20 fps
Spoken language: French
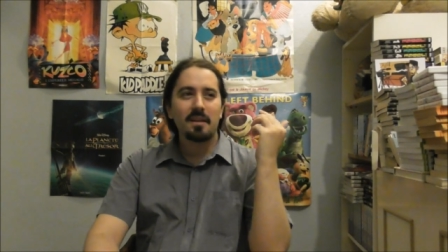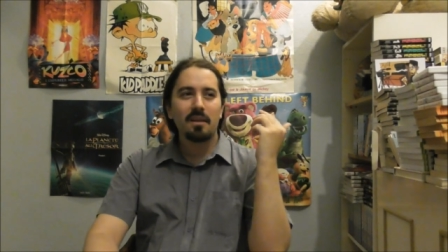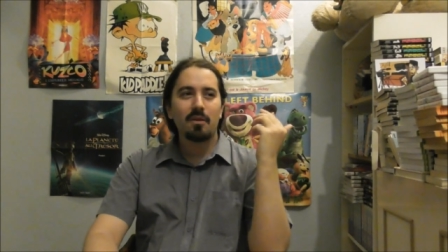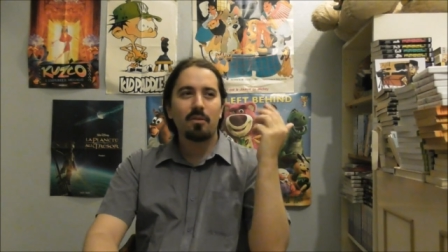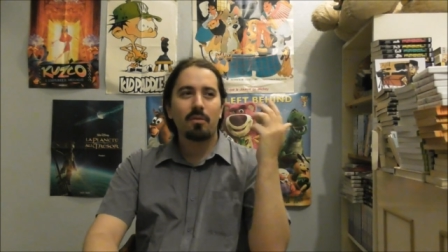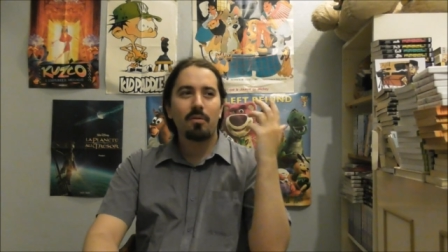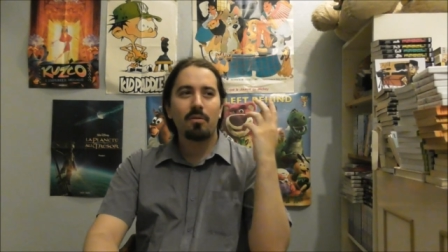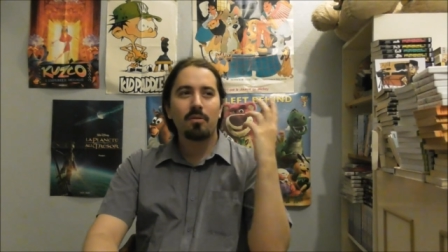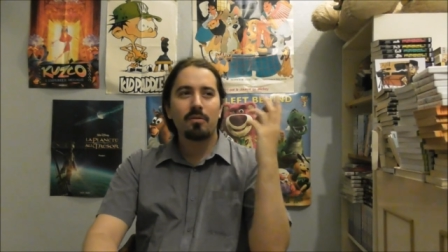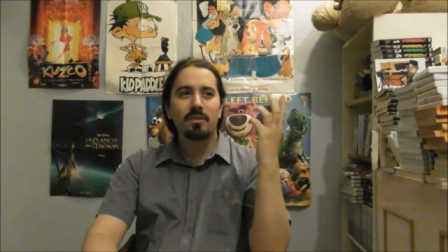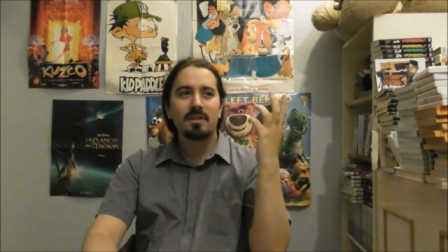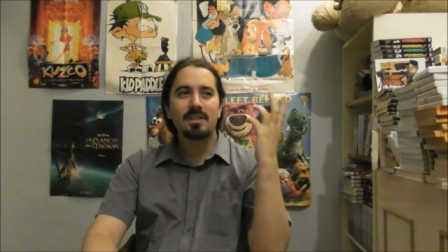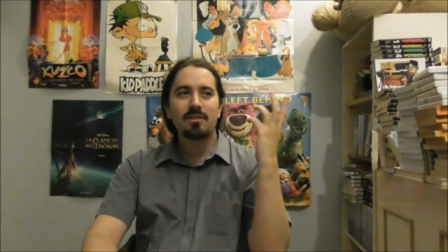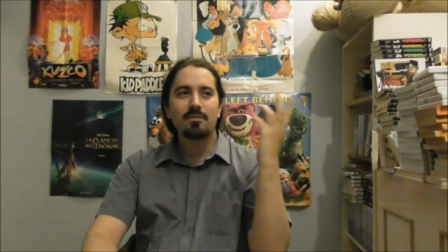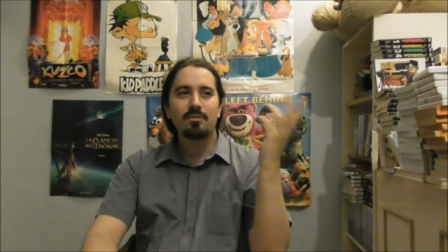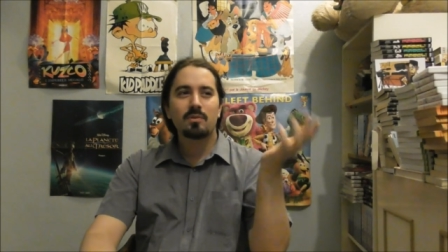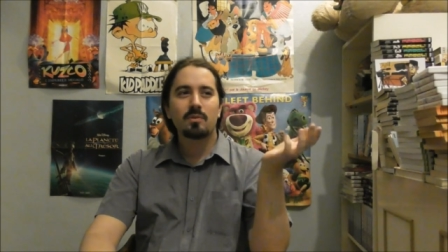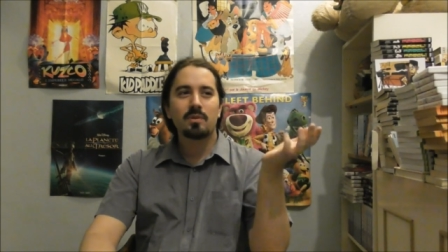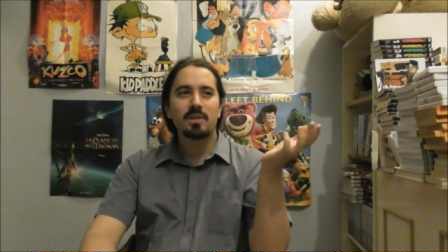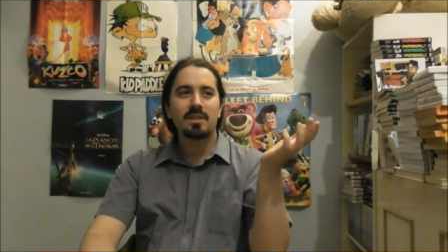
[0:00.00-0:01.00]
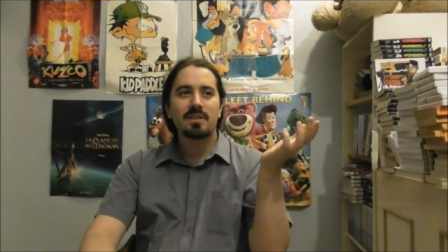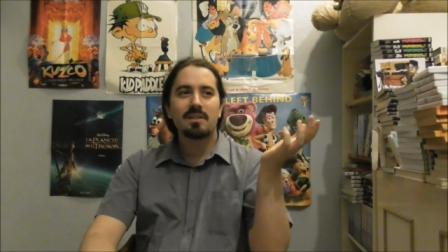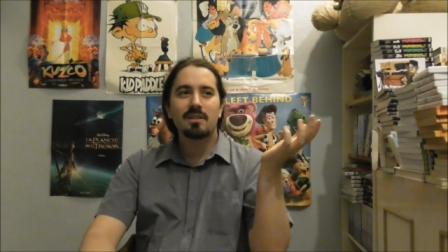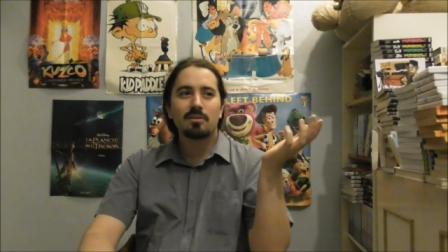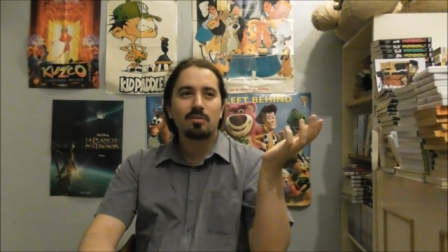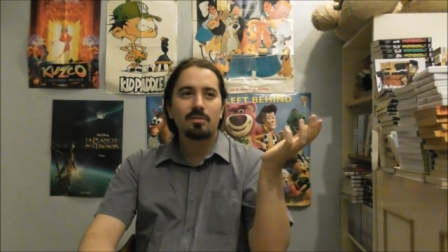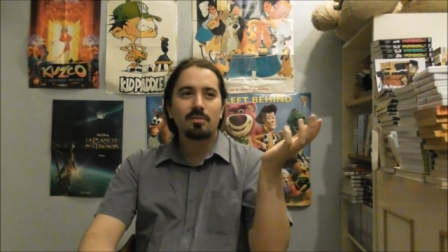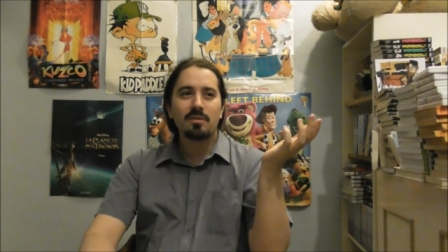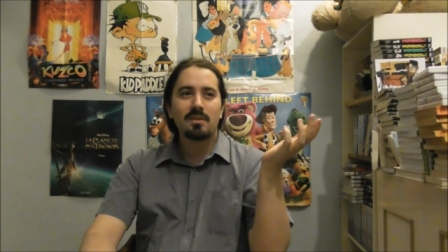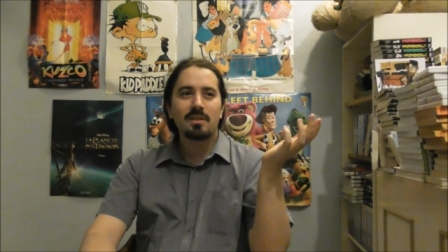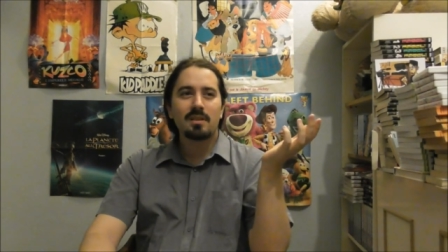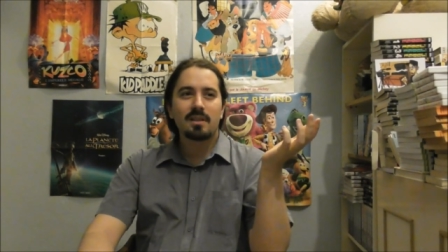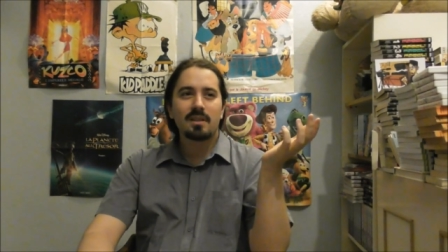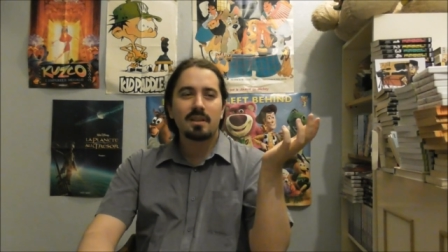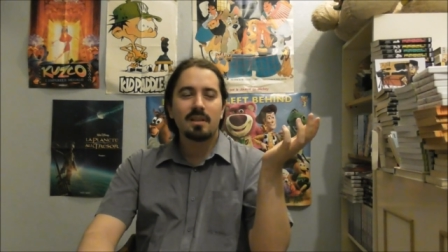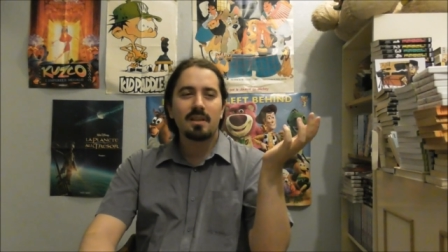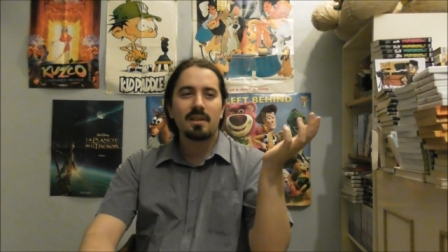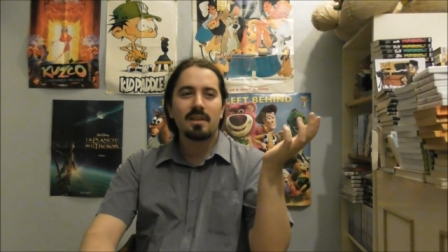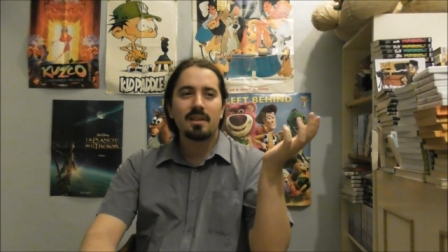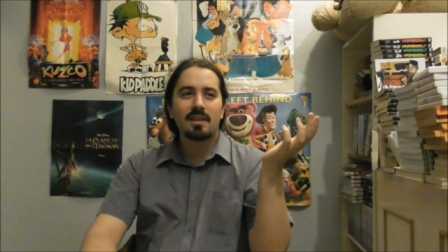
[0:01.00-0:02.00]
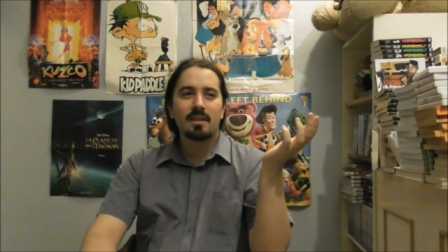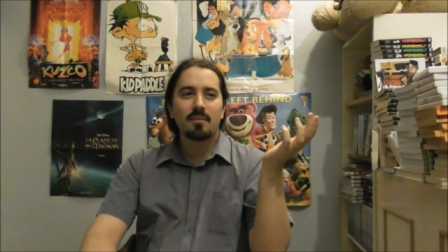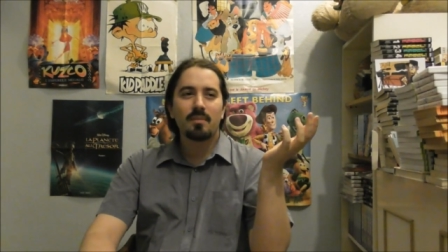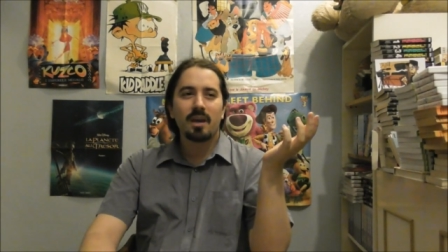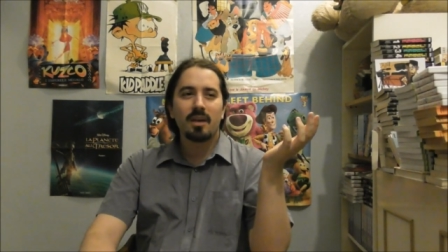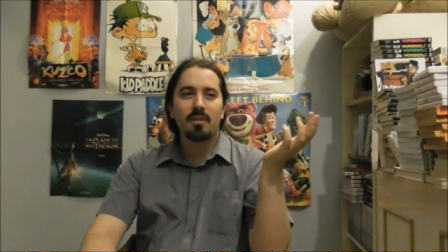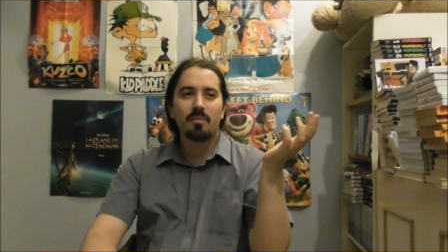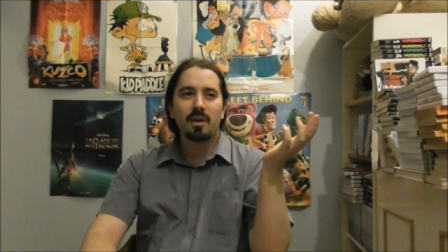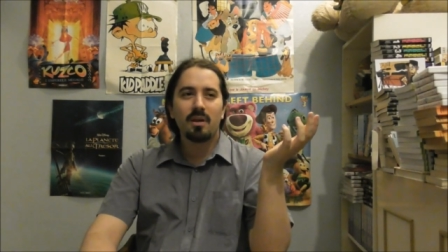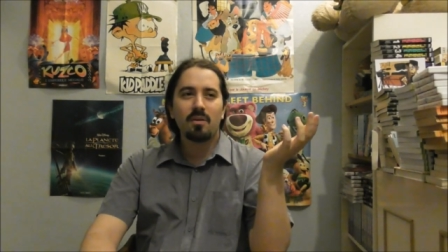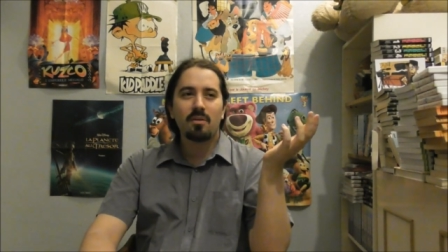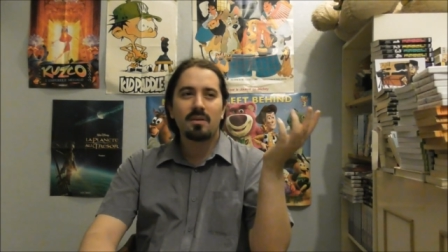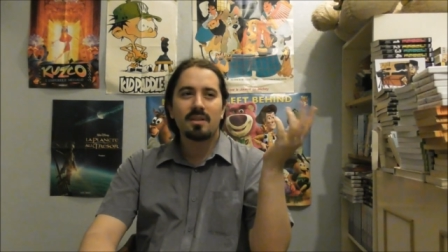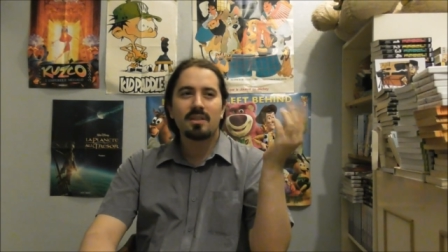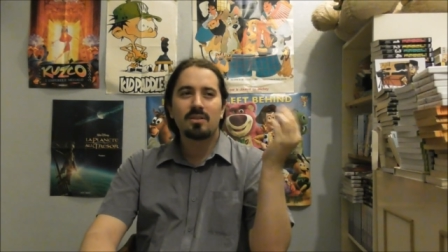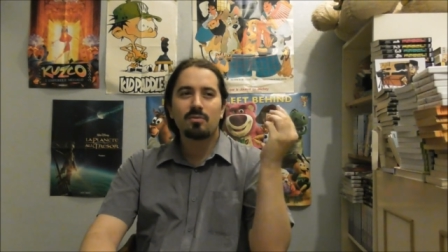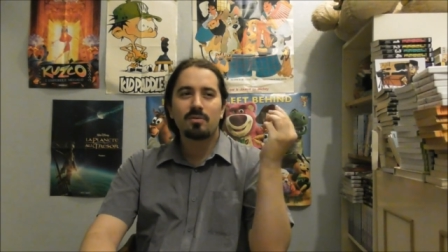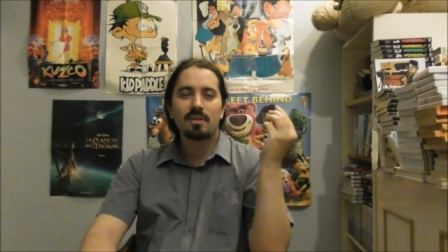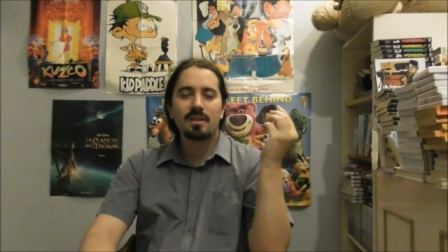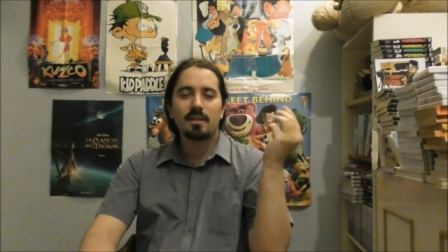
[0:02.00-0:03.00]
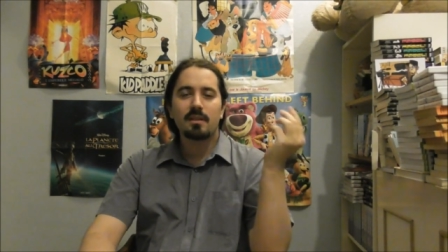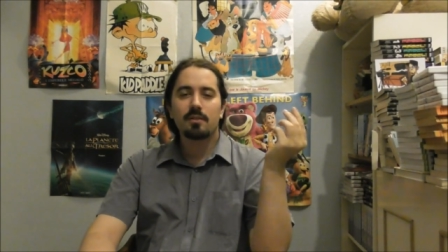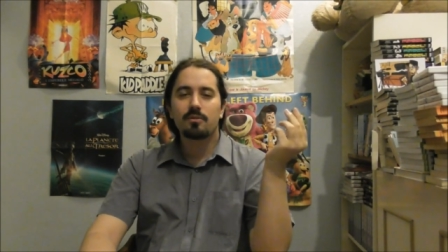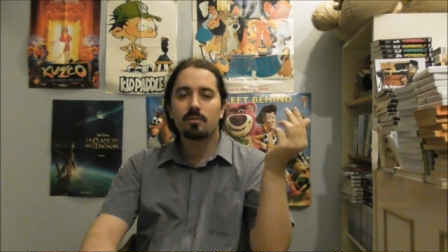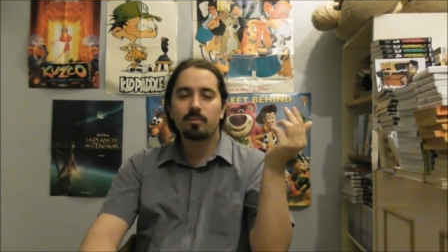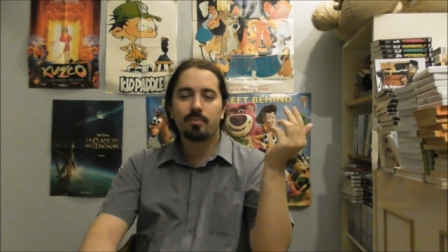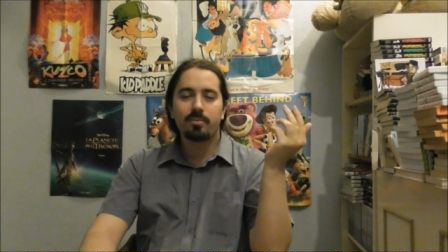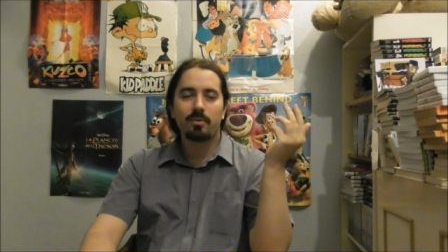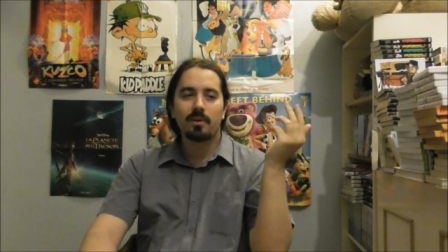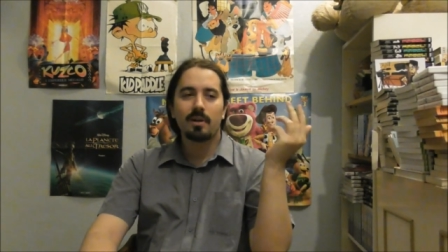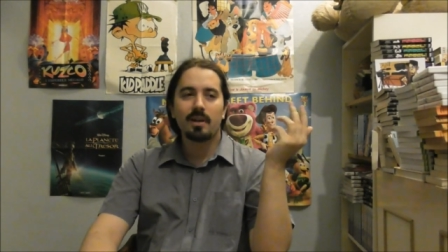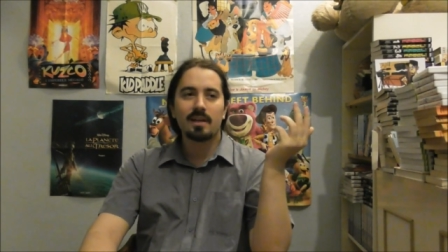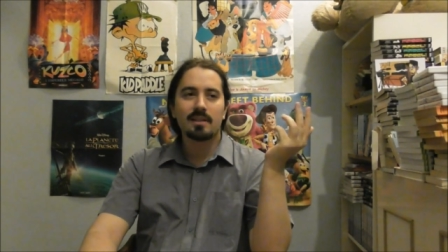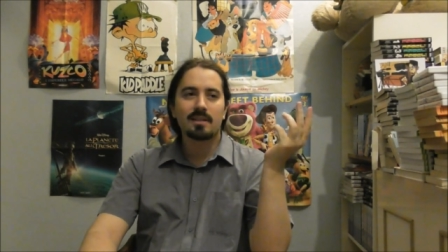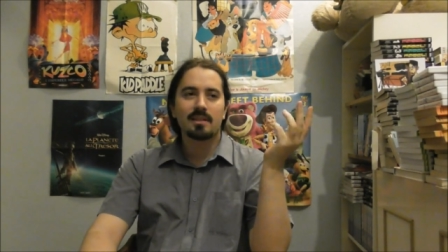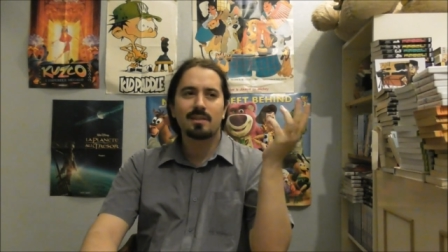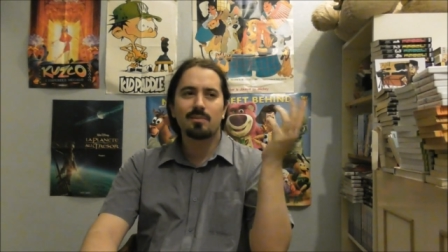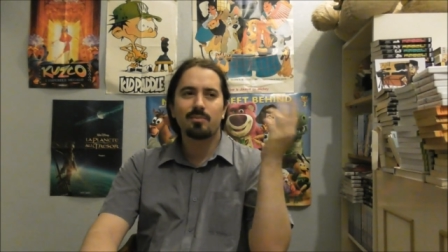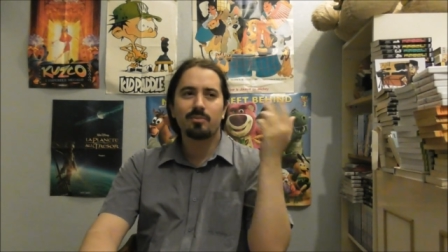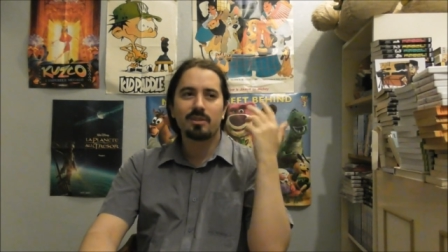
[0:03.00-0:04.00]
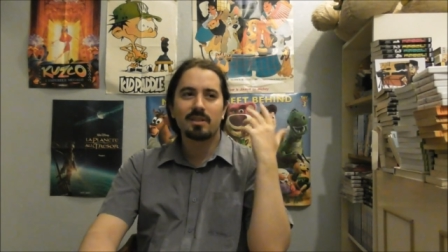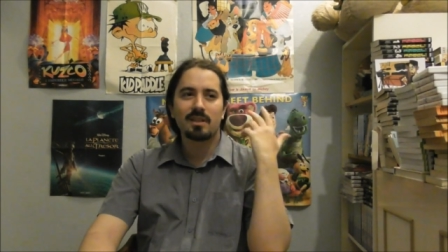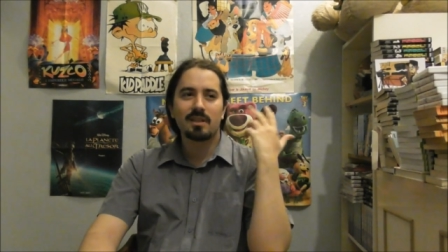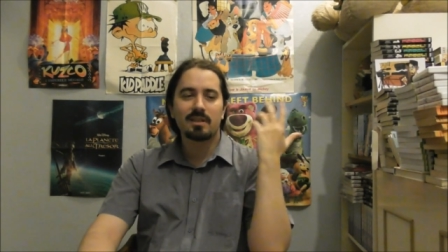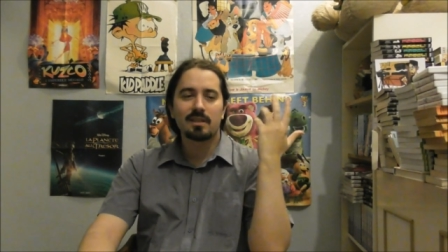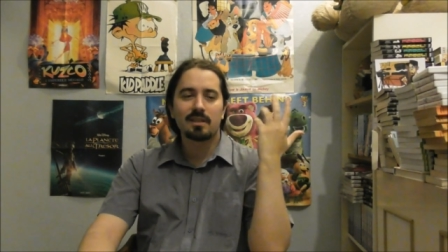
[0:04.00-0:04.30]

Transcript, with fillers: on, essaie de souligner des trucs qui, qui méritent pas qu'on les souligne à ce point-là. C'est pour ça